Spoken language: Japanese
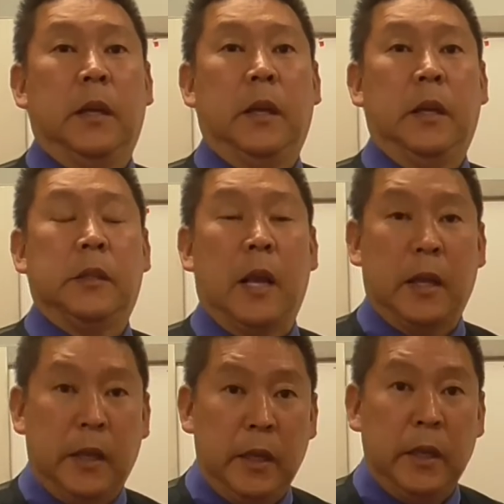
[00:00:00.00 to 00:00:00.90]
えー、
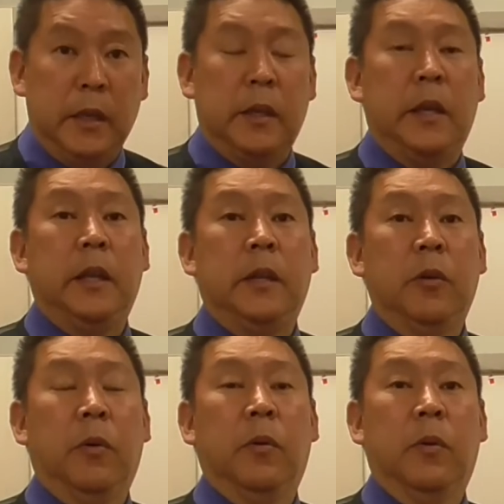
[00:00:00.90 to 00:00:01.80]
参議院議
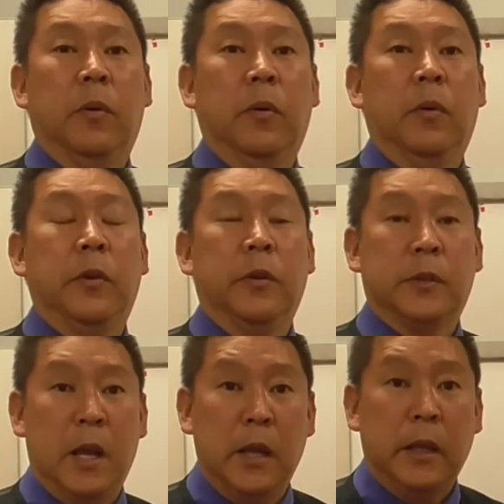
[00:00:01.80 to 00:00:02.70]
員の
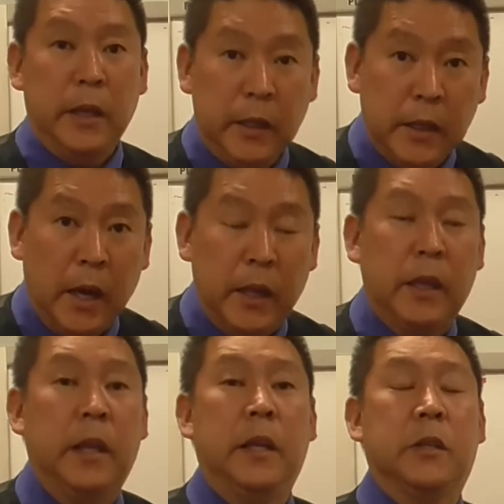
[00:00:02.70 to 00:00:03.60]
予算委員会
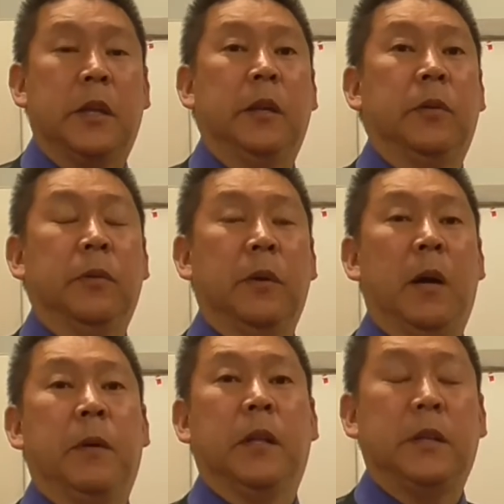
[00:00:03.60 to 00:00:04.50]
エヌエイチケー 党の
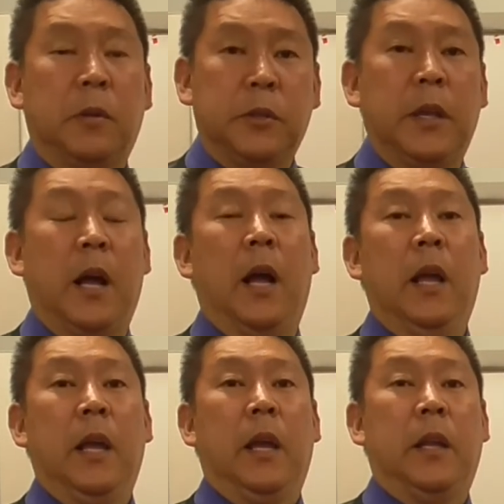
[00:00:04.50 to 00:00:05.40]
浜田聡
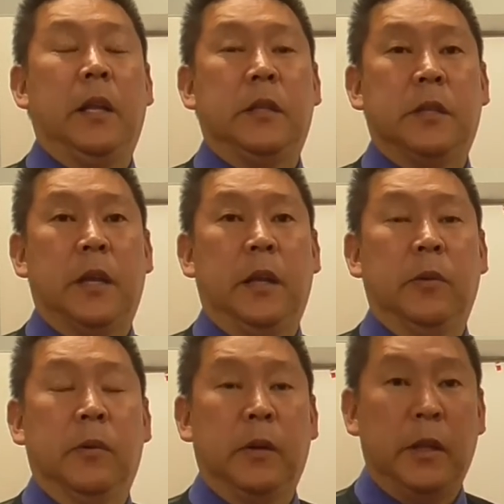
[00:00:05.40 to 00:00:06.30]
が
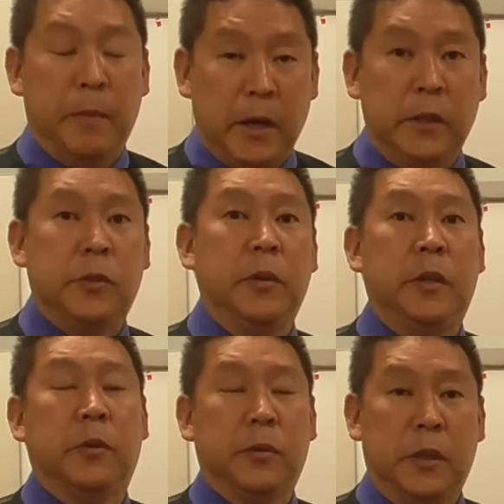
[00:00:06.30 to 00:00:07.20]
エヌエイチケー の稲葉会長
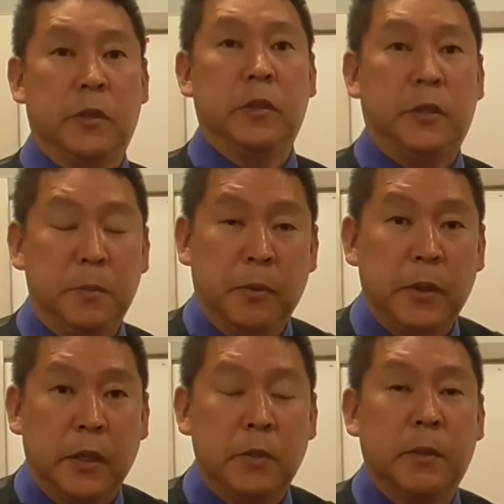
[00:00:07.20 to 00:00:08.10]
に直接質
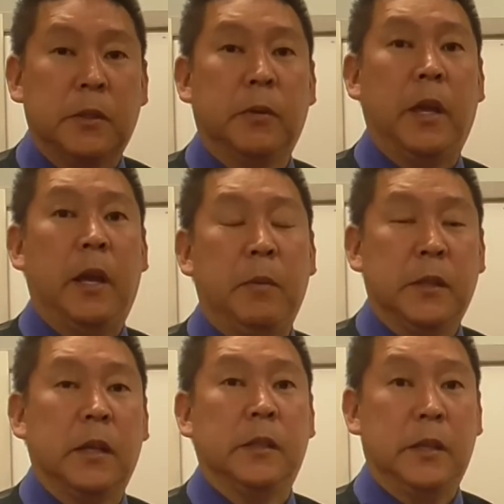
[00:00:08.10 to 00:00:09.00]
問いたしますので、
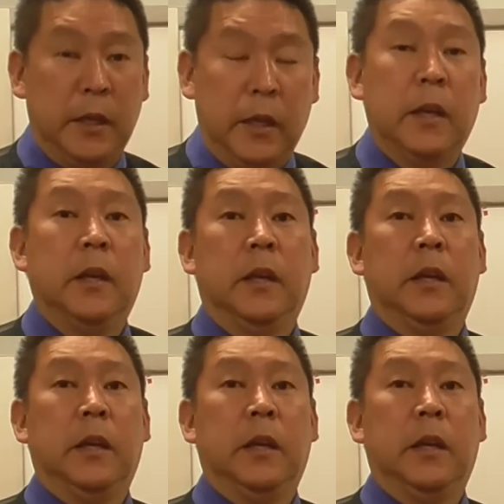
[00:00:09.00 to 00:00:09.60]
皆さんぜひ、